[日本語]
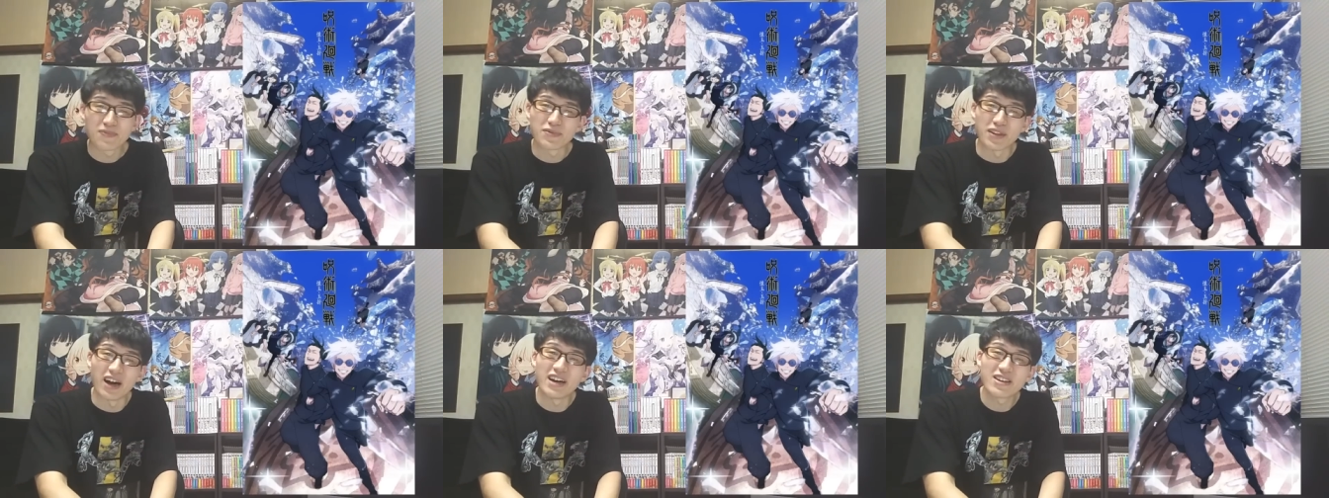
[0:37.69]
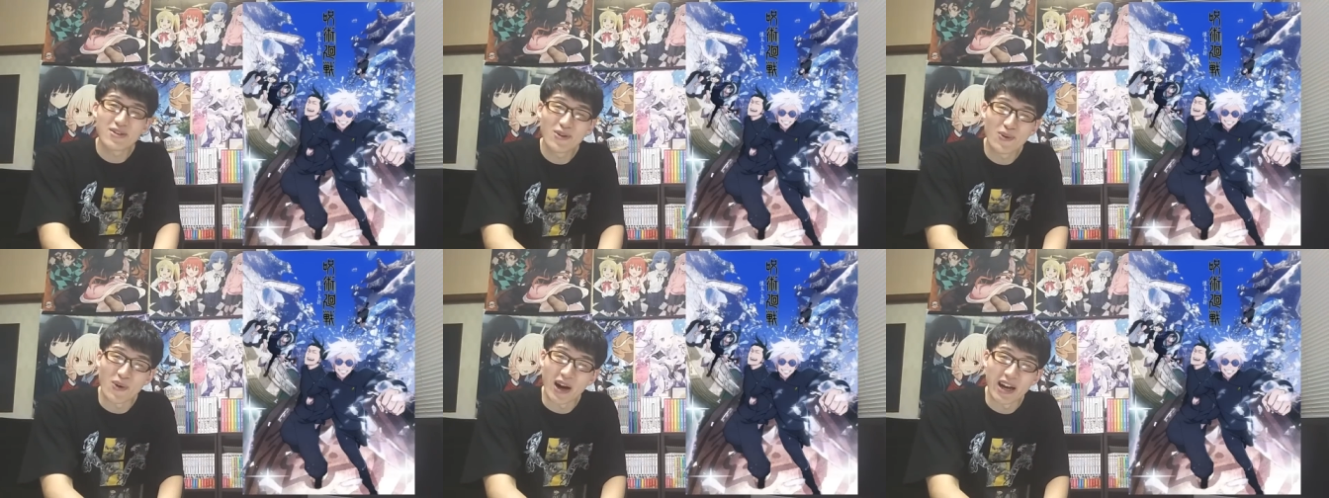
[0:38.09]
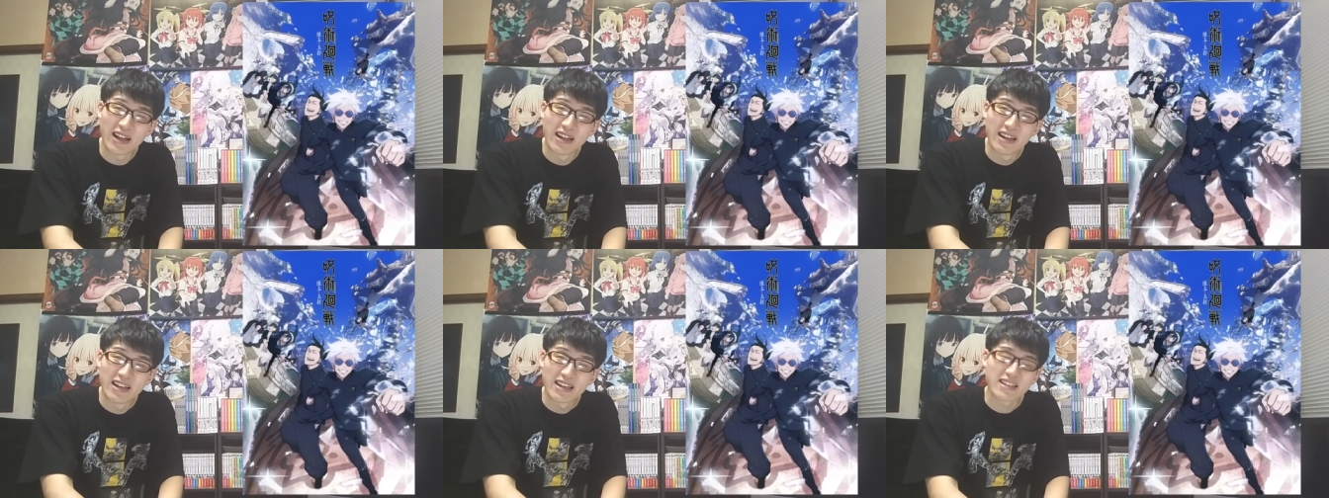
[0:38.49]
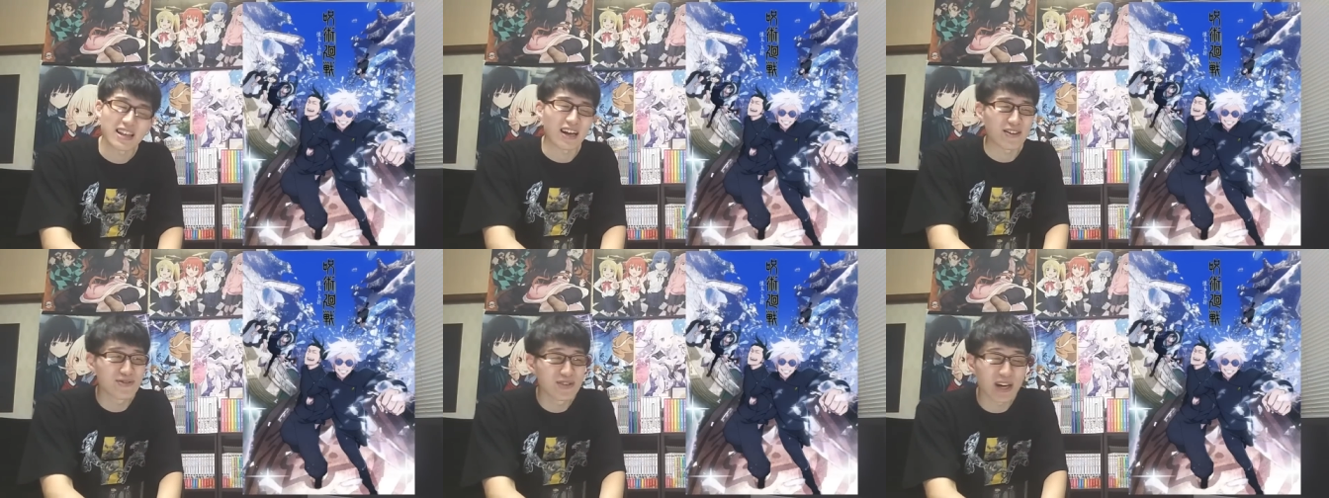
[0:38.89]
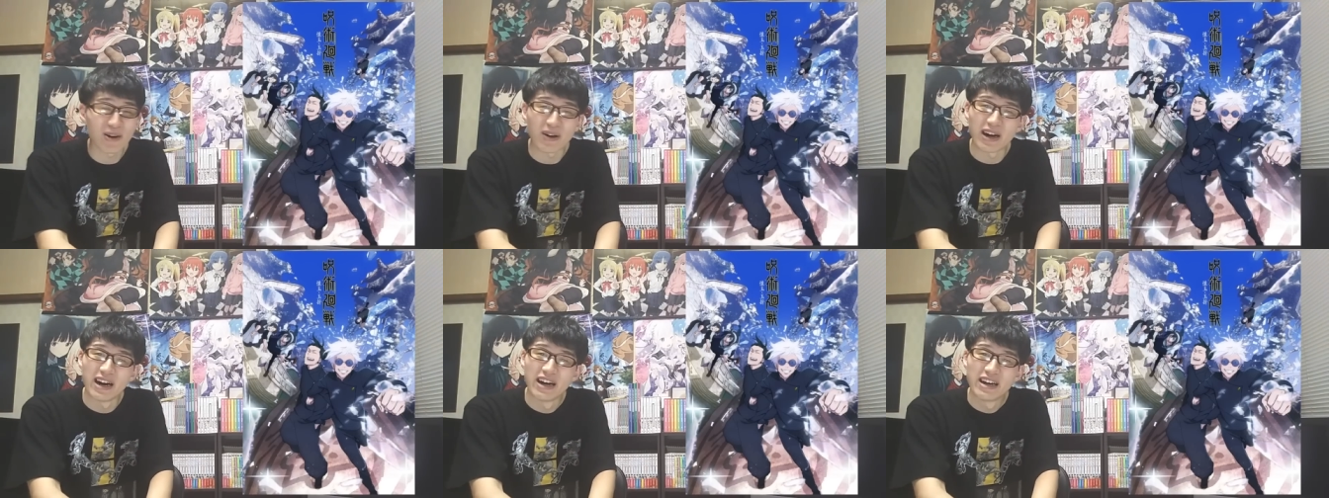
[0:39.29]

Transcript: 内容は、作画は、